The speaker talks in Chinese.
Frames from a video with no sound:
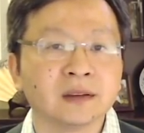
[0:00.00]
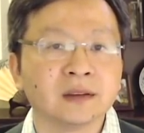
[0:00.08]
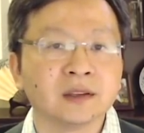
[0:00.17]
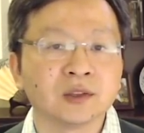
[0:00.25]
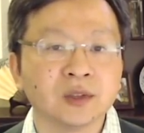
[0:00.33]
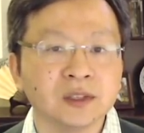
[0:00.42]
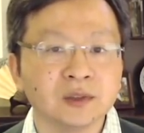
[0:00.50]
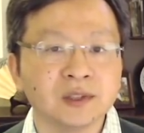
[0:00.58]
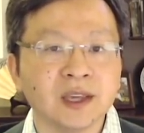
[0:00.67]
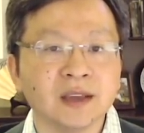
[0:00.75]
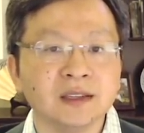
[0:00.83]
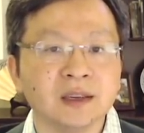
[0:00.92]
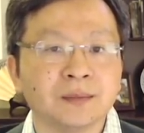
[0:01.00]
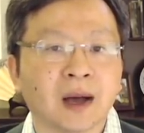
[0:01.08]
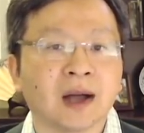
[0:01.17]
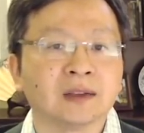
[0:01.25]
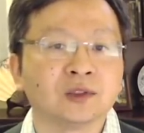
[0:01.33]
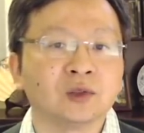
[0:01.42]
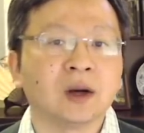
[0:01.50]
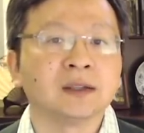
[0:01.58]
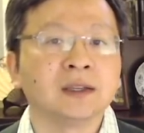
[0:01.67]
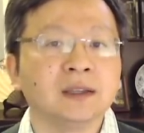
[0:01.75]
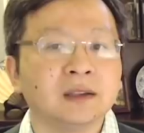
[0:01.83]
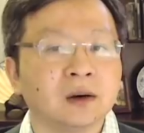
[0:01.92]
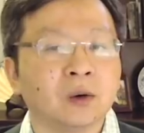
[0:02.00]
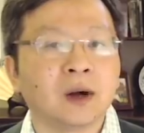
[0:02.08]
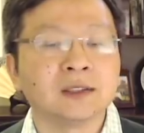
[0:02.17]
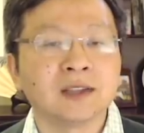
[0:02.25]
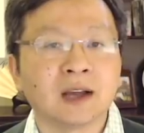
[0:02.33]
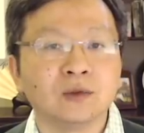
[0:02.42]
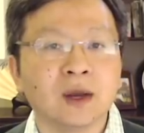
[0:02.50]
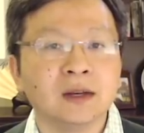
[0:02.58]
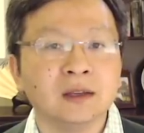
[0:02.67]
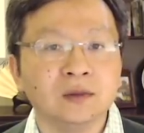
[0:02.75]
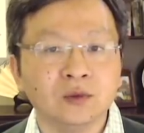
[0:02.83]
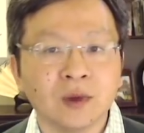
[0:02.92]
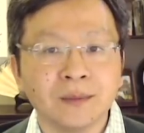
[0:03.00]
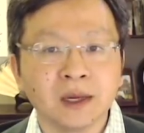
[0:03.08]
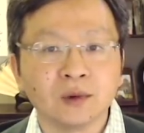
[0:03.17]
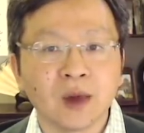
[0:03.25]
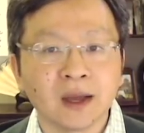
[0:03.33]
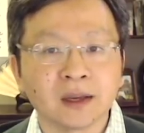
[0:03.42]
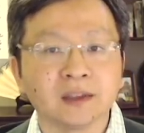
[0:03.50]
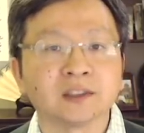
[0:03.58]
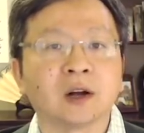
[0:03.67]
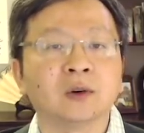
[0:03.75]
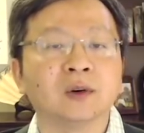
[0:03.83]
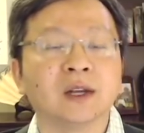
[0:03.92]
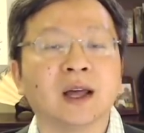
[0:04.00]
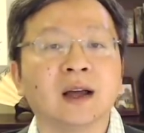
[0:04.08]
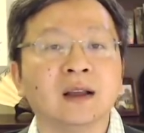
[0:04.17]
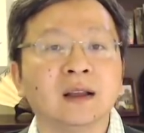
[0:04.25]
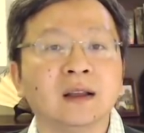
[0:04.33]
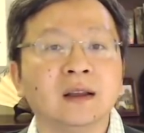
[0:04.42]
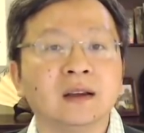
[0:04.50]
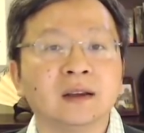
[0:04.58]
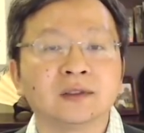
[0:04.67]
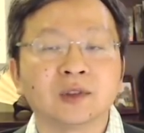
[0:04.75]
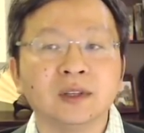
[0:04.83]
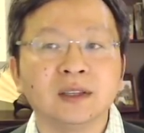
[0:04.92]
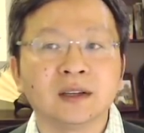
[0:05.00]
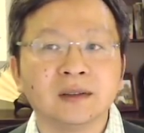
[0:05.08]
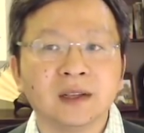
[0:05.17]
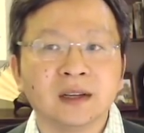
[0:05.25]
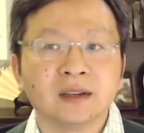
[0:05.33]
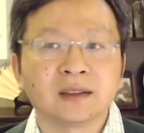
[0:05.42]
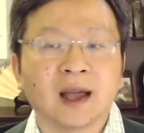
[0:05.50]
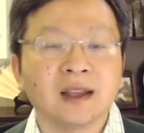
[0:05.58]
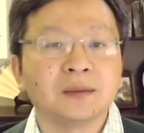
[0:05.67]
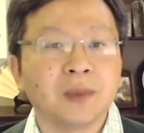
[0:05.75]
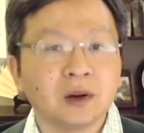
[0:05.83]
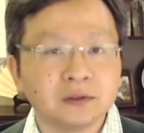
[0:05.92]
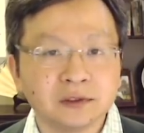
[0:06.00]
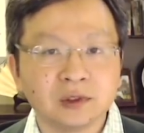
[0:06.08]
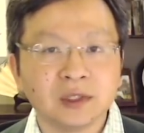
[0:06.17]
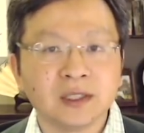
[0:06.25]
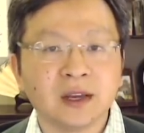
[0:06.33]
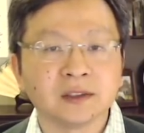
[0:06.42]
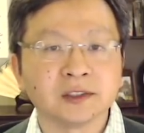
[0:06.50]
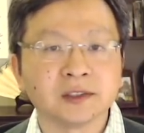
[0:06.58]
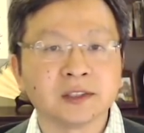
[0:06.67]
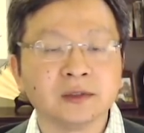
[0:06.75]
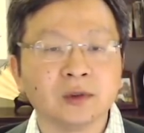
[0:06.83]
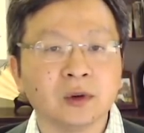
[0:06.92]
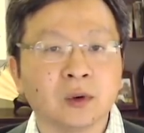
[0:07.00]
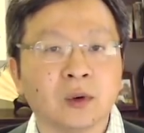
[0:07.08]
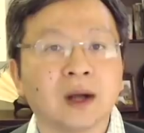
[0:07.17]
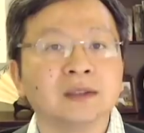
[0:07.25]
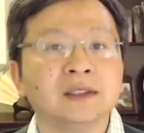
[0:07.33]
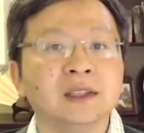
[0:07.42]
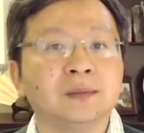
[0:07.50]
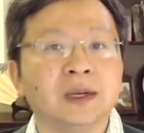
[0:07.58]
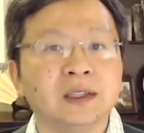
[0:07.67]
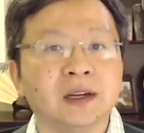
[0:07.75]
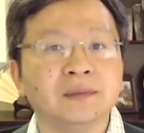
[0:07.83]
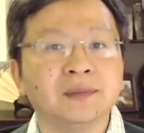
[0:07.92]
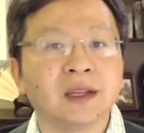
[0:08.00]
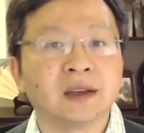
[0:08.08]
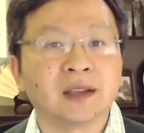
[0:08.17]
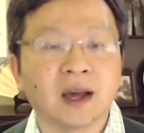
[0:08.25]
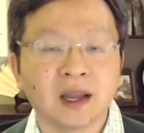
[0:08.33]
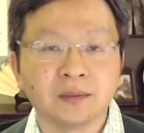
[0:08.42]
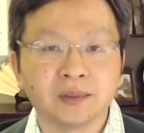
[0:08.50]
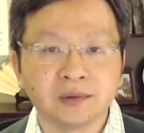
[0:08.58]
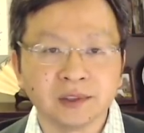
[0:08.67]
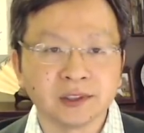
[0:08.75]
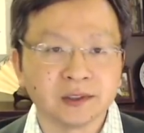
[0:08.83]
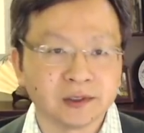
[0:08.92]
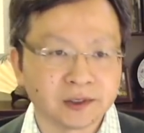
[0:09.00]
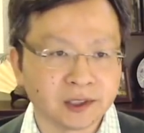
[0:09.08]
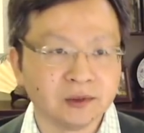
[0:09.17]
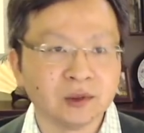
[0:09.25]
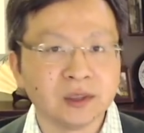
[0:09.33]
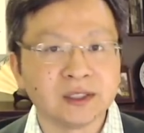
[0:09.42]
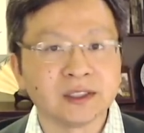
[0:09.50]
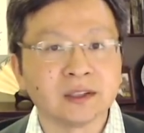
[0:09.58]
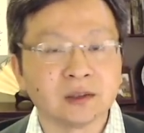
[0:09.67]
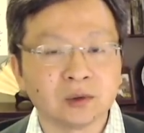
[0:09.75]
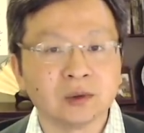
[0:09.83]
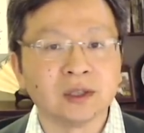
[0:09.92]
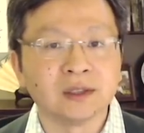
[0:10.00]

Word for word: 所以就建议把壮丽的皇家园林圆明园给烧毁了，啊，所以呢，他的报复对象是针对皇帝本人啊，他还不是针对这个国